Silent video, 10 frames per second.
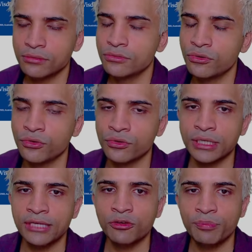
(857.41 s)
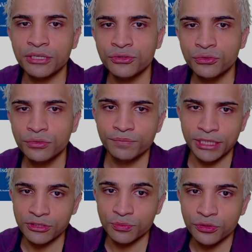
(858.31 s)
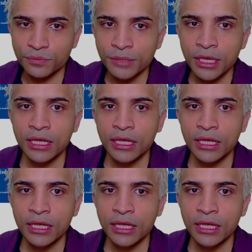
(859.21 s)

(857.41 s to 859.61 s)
le créateur perso des options,